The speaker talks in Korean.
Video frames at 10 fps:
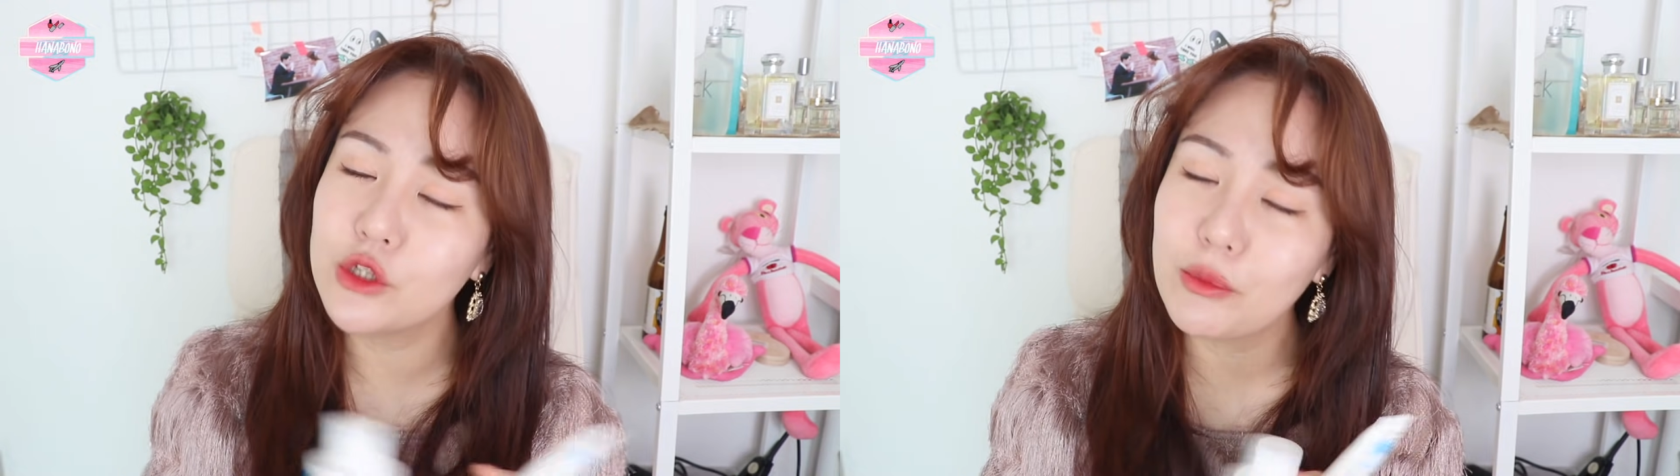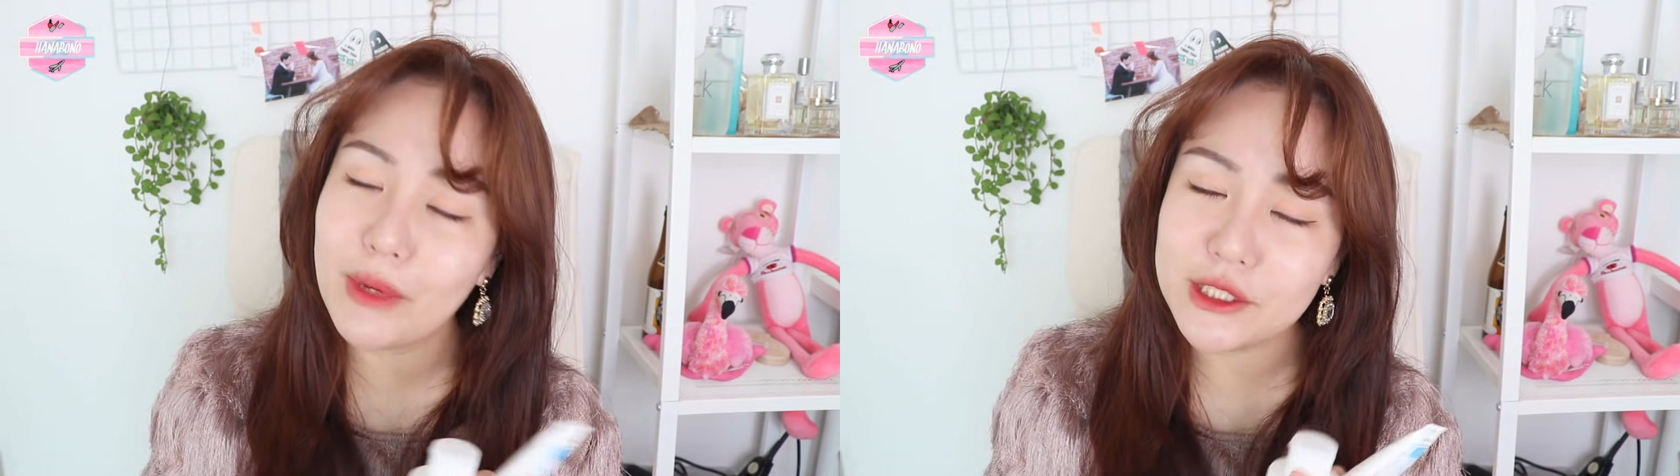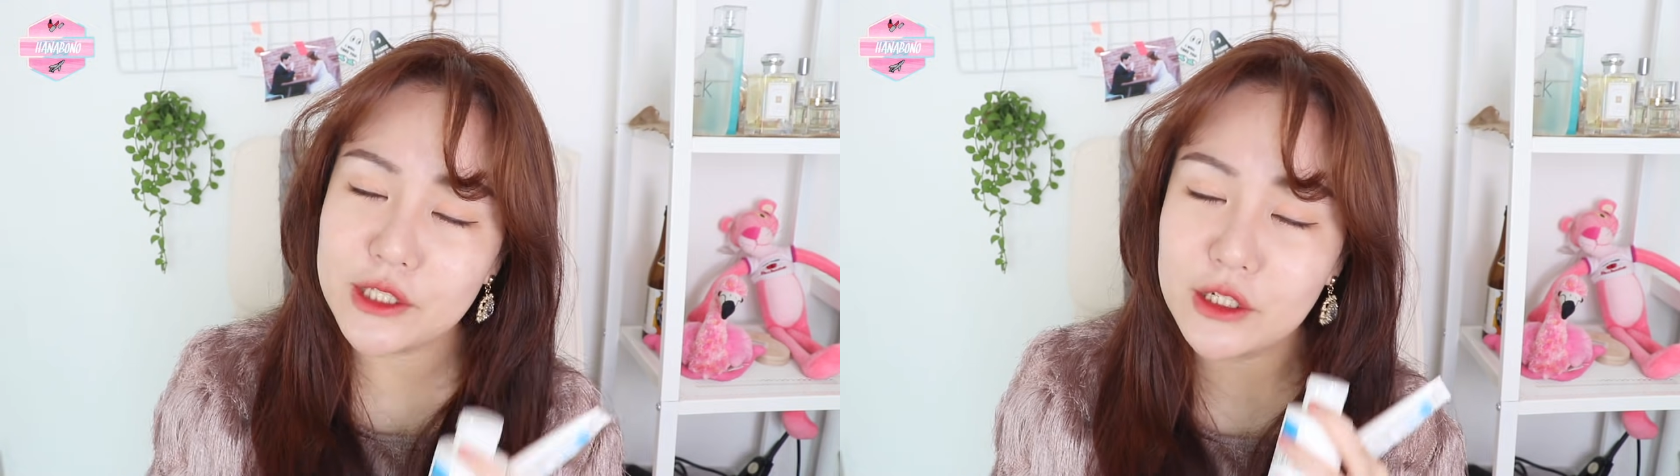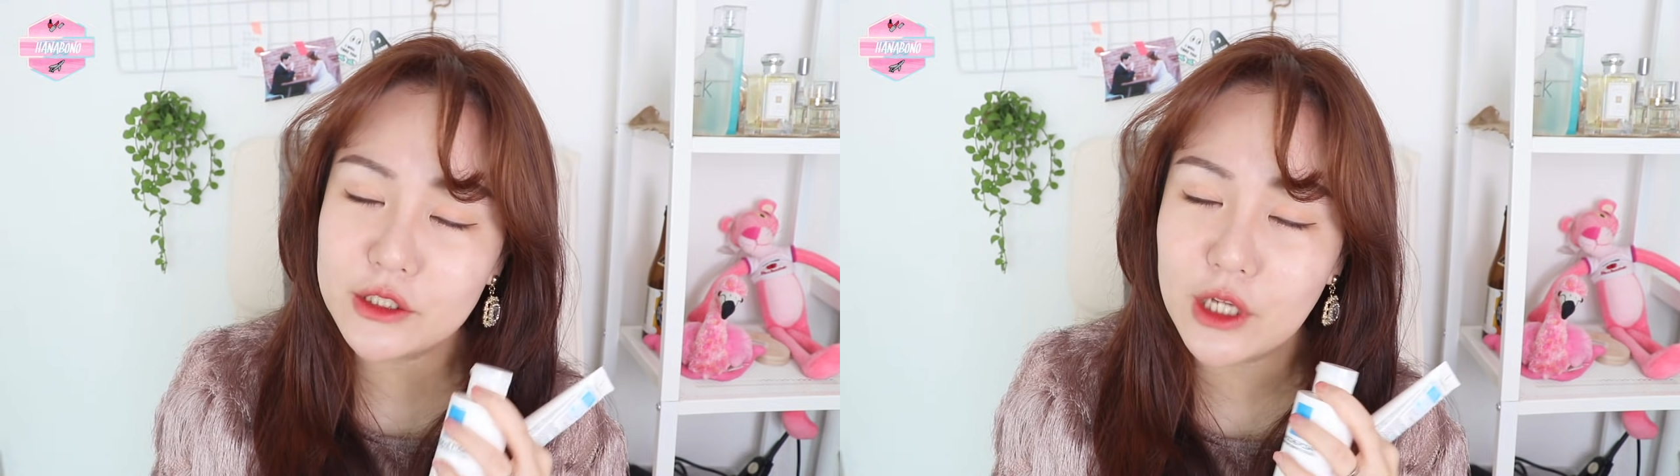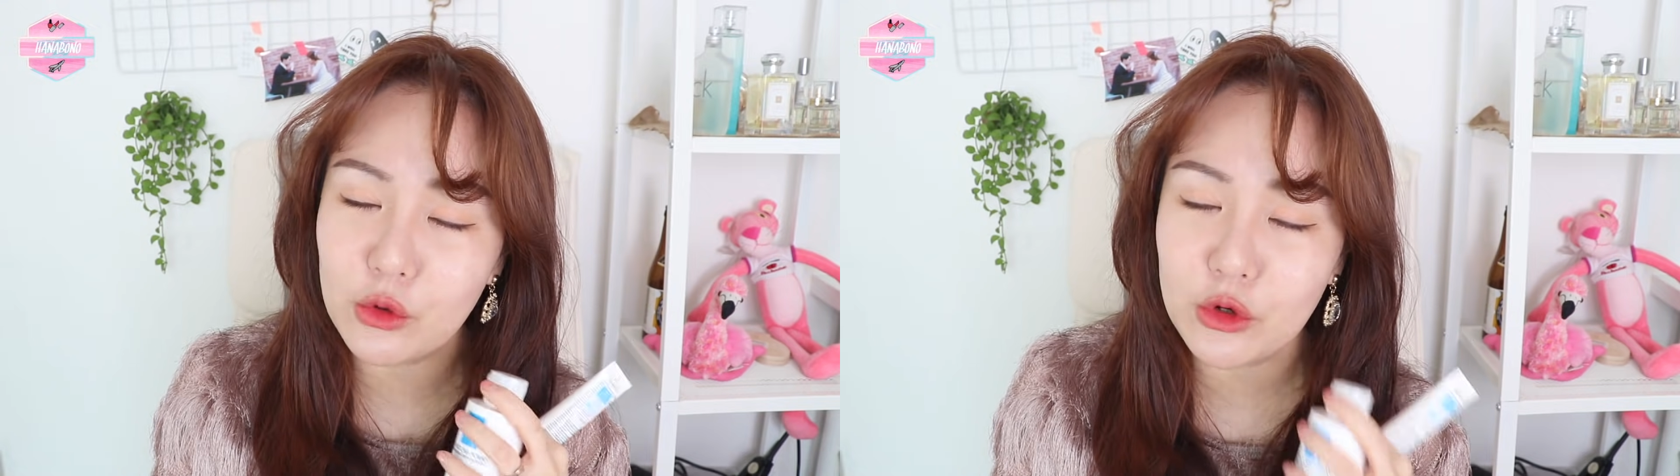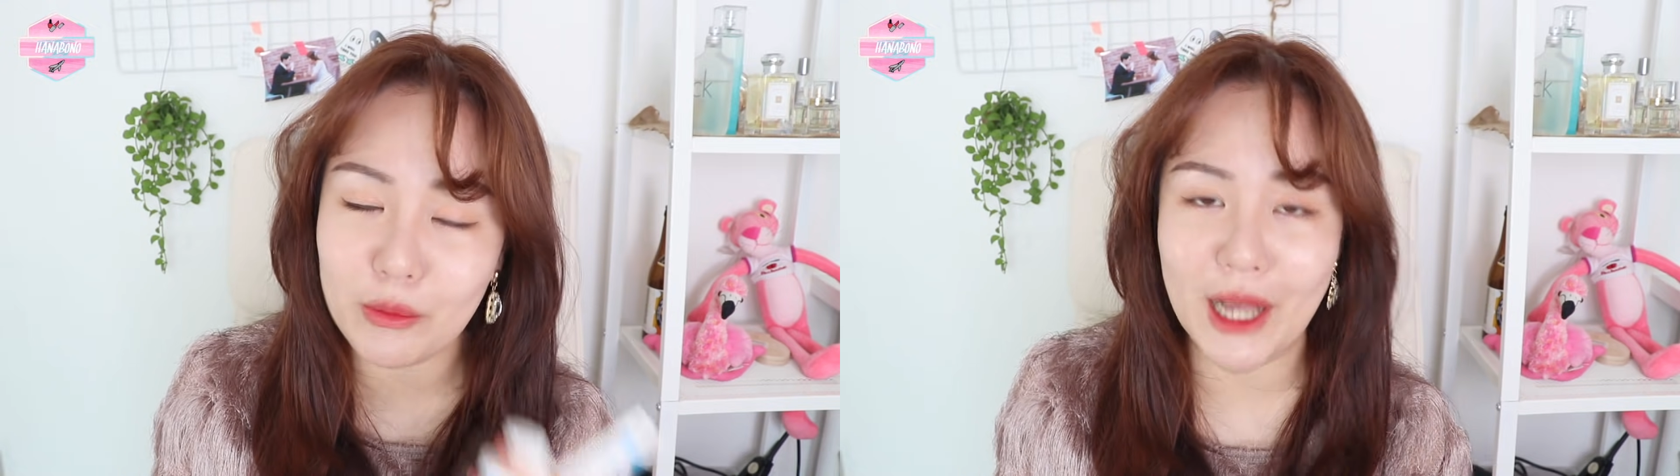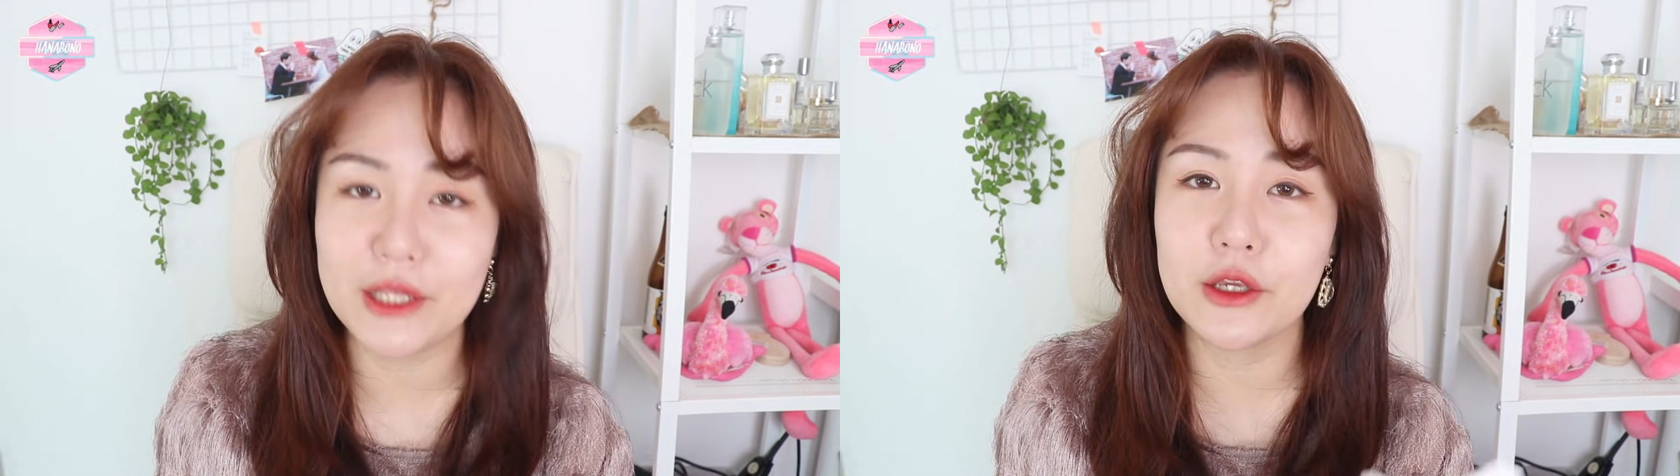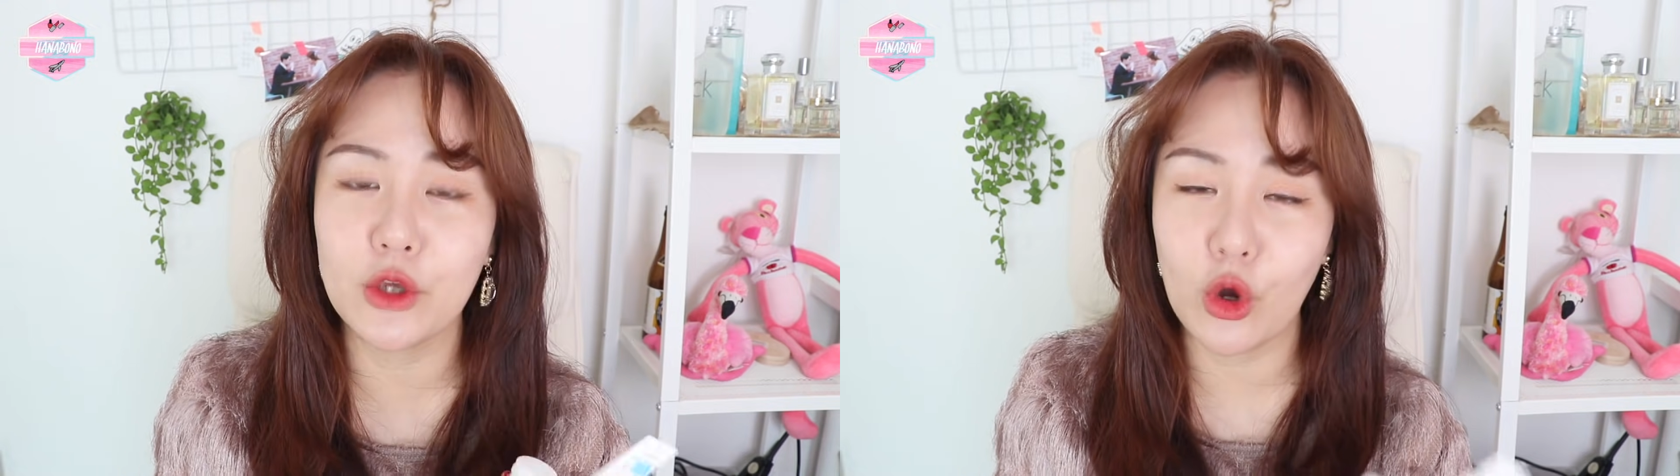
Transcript: 정말 시행착오를 많이